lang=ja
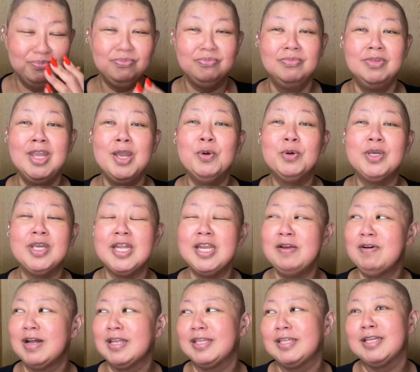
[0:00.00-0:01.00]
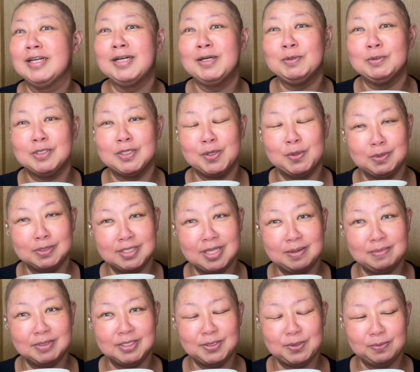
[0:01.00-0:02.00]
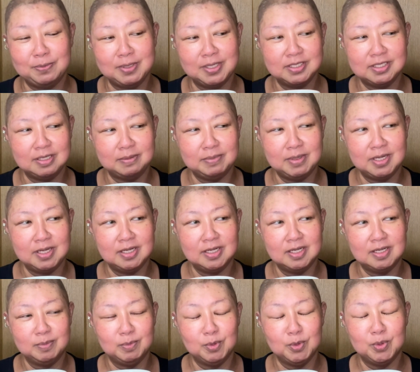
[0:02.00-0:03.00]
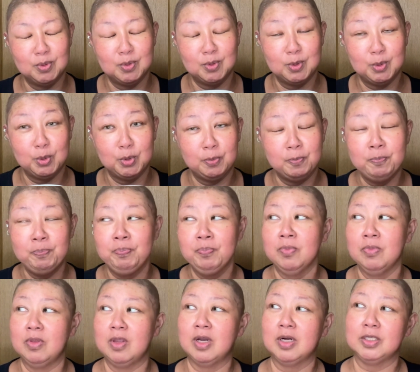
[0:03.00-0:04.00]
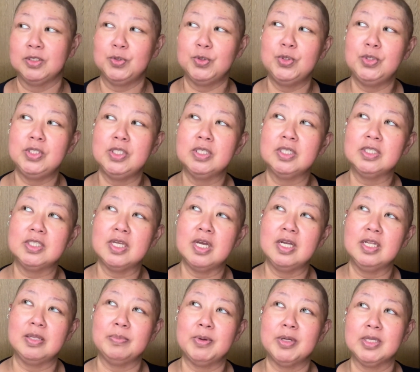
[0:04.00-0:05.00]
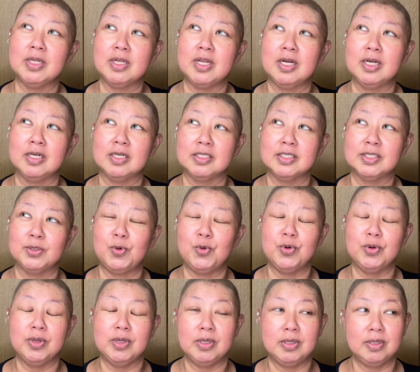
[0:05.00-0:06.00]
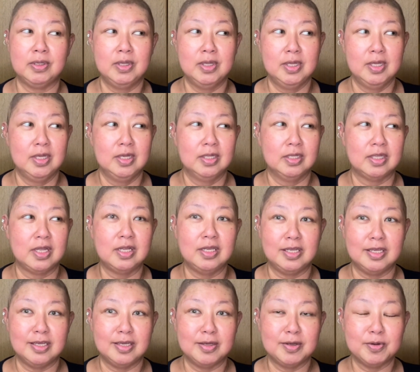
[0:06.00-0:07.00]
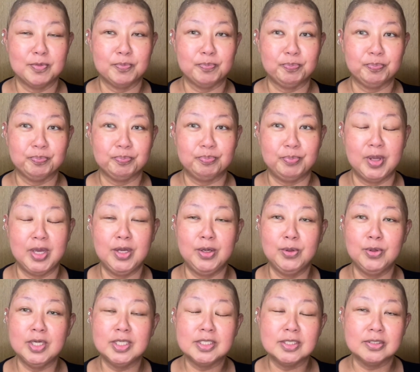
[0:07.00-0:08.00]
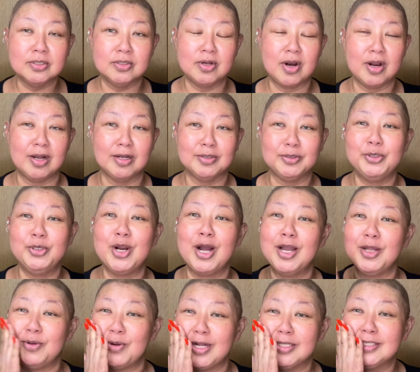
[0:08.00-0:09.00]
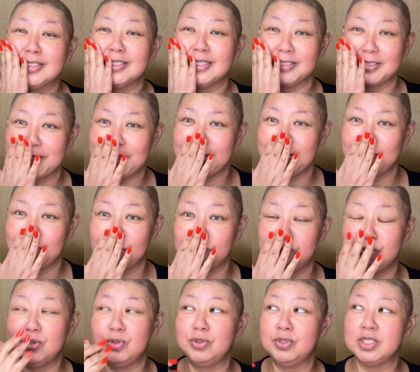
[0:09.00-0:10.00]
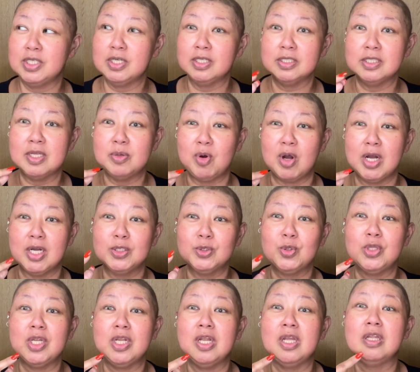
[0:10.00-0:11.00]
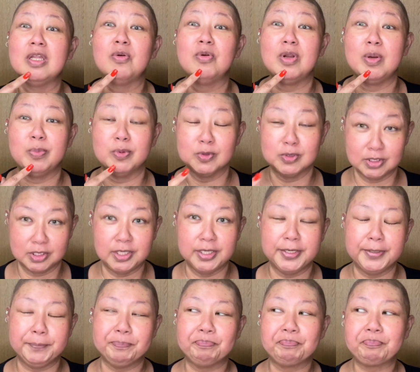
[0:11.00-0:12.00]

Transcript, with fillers: 寝起きにはあったかいお茶でございますよ皆様もうなんか11月入ってまだなんかすごい何びっくりするぐらいの暑さでもう11月にも半袖でいたのねボッシー